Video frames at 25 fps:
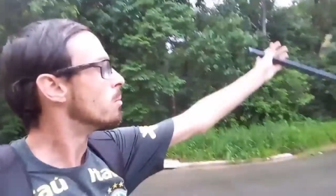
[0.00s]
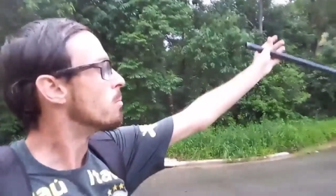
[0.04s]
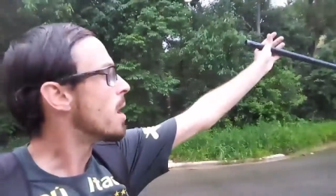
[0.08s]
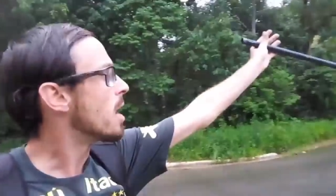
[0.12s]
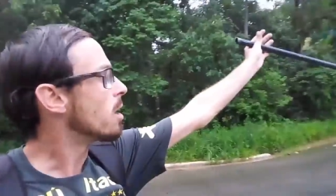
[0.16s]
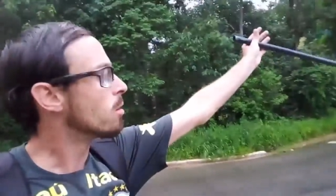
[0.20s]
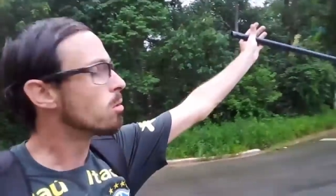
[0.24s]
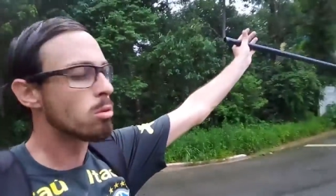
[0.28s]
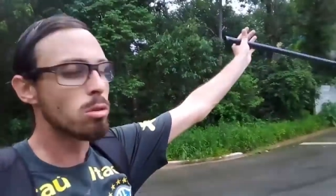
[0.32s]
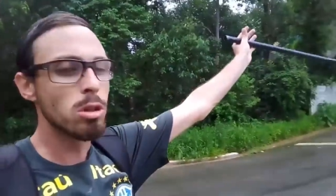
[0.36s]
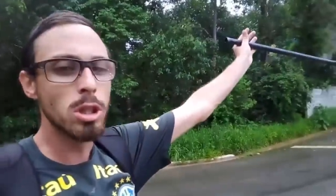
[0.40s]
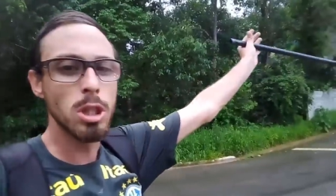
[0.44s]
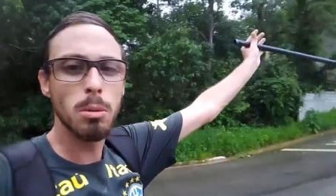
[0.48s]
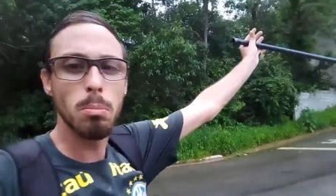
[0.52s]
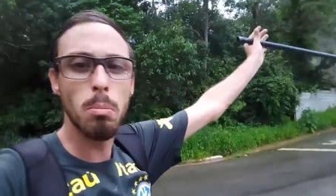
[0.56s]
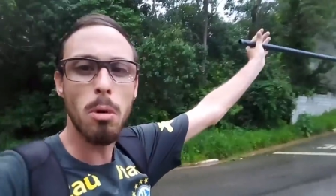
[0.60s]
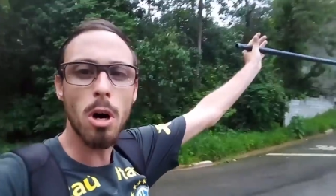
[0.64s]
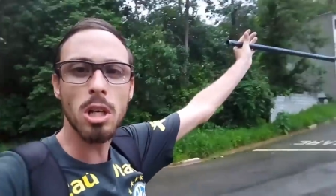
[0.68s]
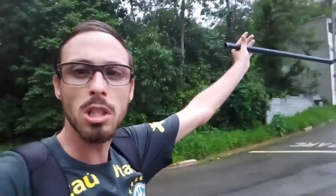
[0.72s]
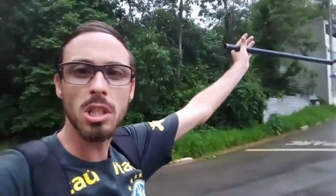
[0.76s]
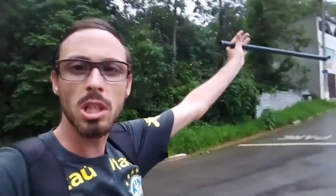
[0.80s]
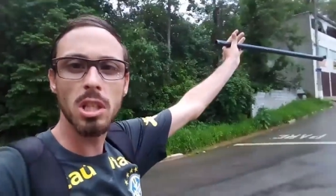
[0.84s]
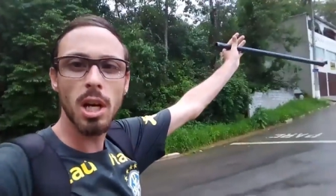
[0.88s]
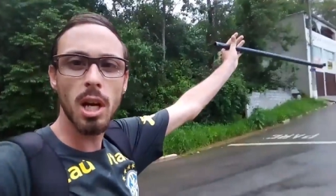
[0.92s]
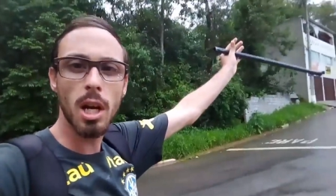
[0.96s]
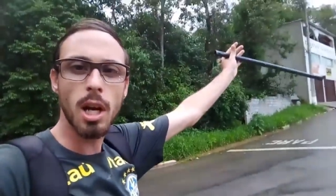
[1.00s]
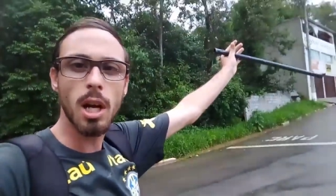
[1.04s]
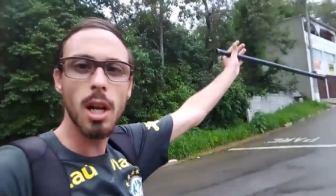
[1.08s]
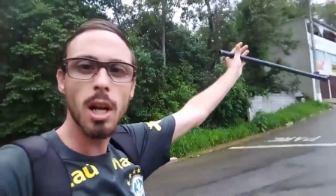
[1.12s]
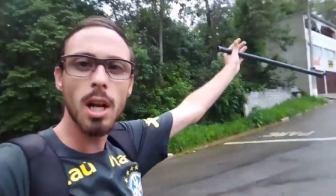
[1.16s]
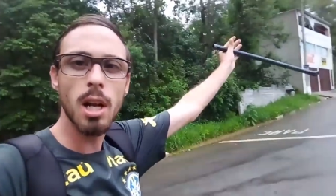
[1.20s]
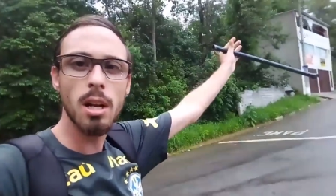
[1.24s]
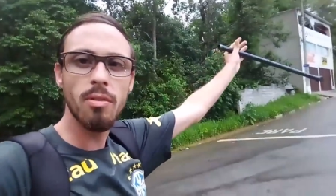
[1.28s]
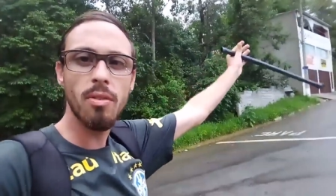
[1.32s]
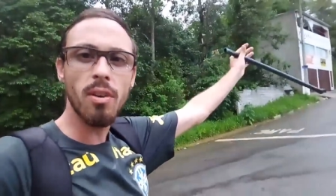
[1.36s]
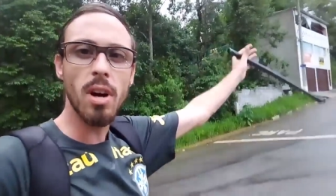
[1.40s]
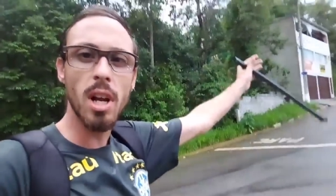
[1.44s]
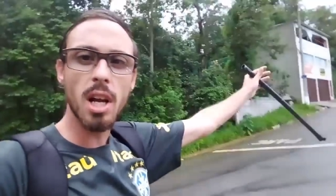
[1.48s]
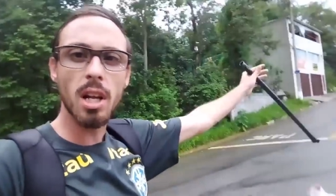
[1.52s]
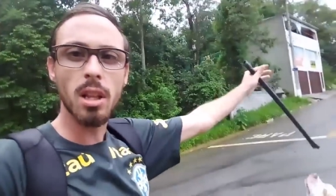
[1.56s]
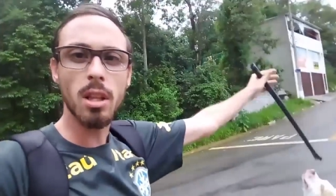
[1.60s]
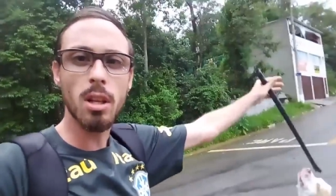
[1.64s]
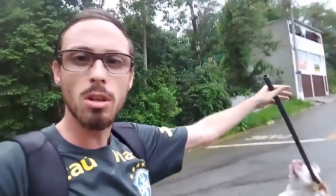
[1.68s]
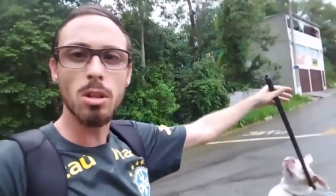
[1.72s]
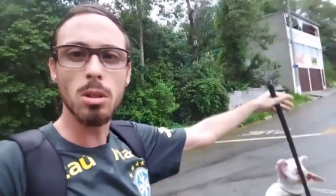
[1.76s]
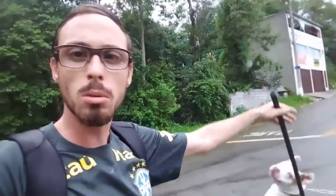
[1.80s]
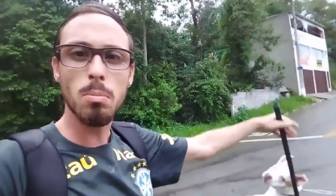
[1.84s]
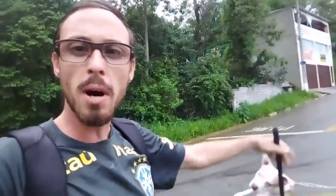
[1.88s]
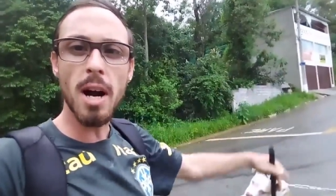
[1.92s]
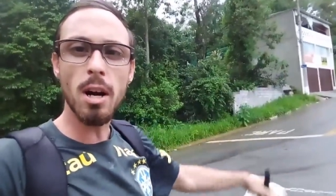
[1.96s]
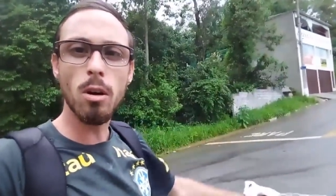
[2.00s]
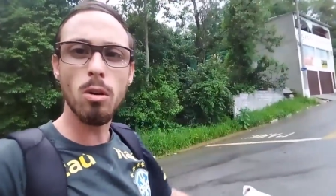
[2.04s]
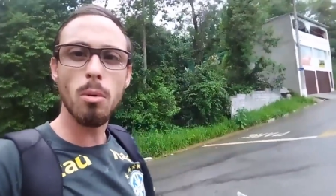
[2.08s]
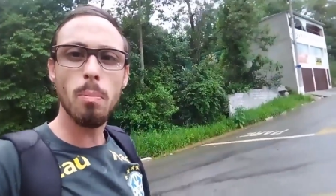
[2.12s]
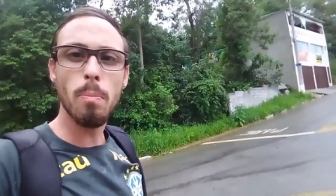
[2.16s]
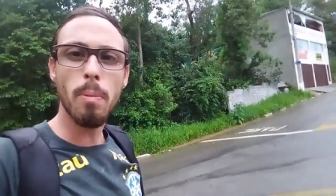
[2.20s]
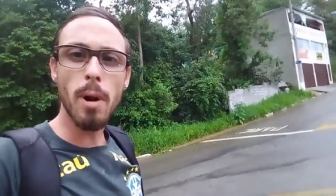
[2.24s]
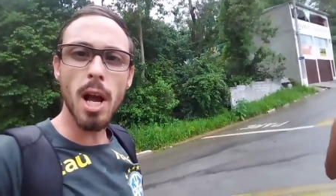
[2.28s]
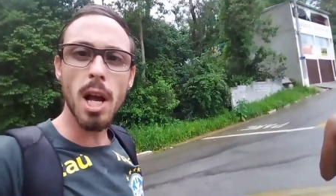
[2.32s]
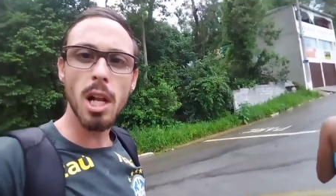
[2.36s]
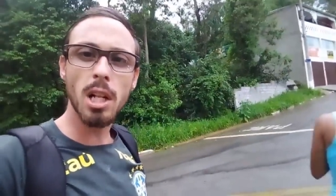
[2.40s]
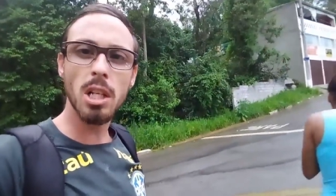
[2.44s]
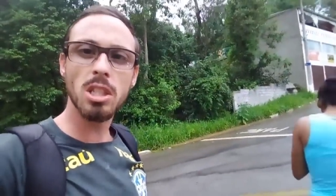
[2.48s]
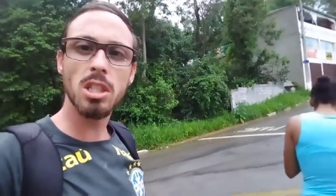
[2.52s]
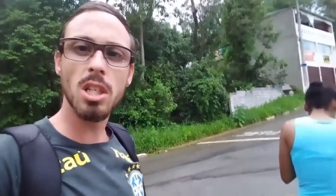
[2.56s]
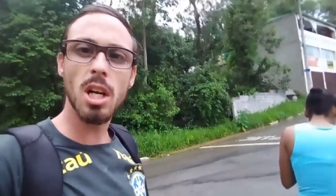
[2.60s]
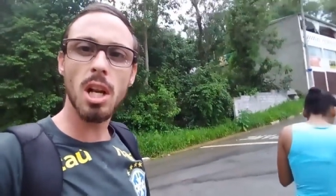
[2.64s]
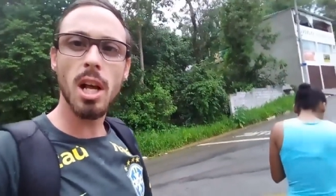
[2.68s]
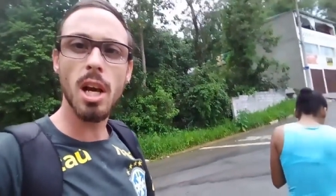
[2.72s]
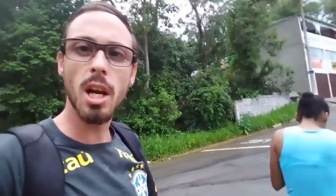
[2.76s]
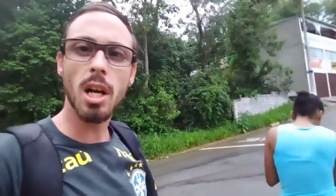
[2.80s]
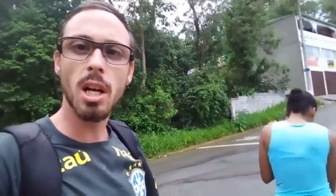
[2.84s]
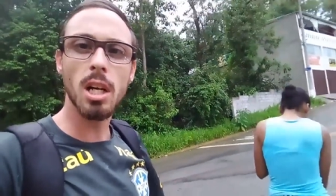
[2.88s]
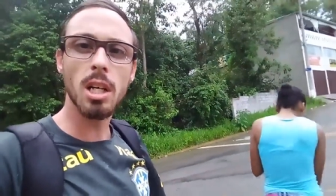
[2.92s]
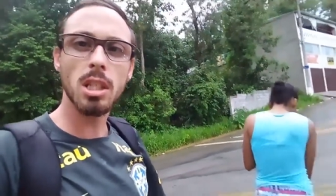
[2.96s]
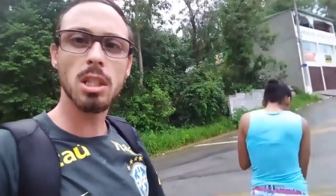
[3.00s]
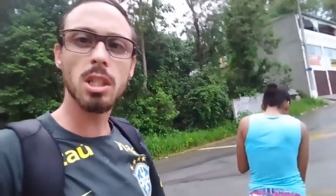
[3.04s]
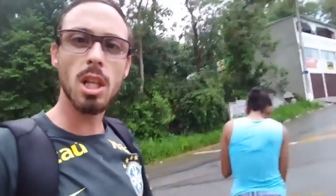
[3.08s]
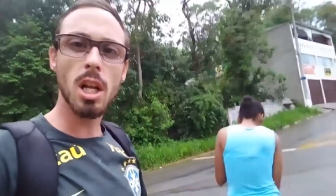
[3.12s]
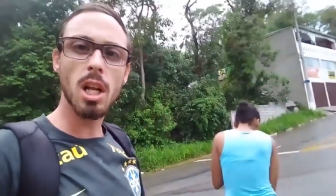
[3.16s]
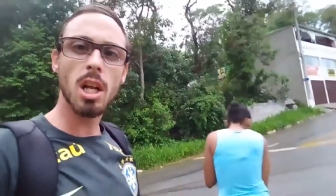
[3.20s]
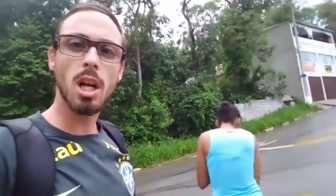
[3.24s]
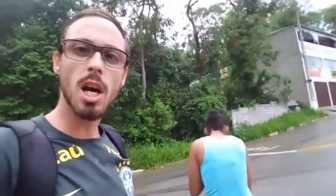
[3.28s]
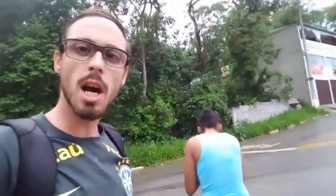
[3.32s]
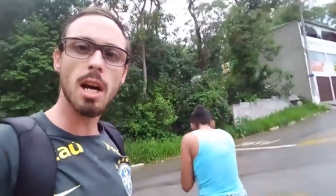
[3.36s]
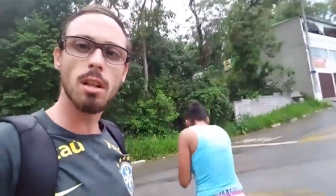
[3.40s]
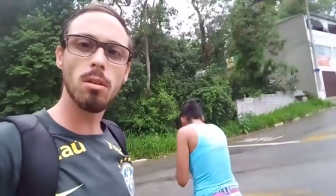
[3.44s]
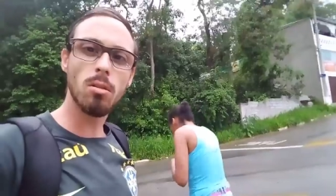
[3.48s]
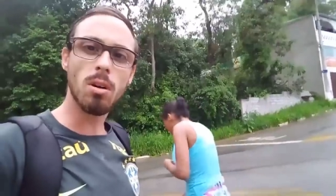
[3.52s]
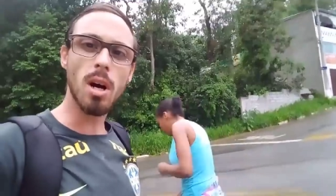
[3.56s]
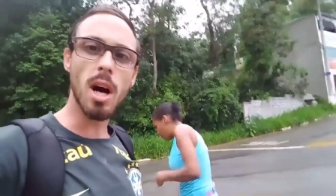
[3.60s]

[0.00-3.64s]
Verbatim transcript: O maluco de bosta daquele ali, falei até uns bagulho pra ele deselegante, tá ligado?